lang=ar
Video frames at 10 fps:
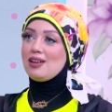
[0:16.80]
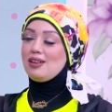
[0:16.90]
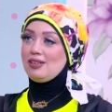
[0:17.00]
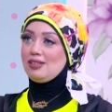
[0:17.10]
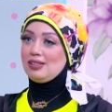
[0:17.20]

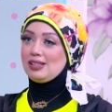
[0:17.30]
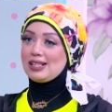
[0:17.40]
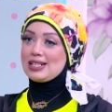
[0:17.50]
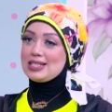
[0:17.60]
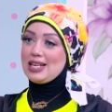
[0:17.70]

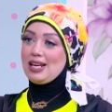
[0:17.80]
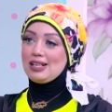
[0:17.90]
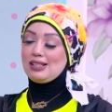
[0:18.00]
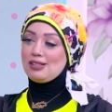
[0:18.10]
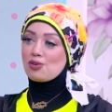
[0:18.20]
آه، غذاء
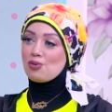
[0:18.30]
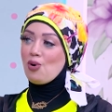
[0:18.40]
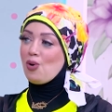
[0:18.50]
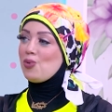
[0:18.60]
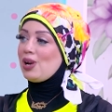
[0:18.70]

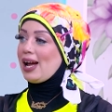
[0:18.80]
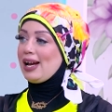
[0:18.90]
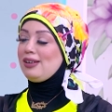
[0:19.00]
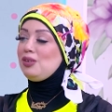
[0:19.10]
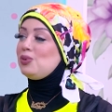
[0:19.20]
للروح
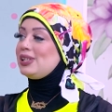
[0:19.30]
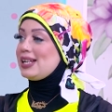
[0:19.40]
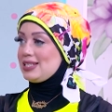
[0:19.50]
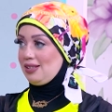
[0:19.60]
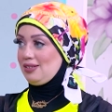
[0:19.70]
والعقل
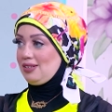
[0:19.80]
والجسد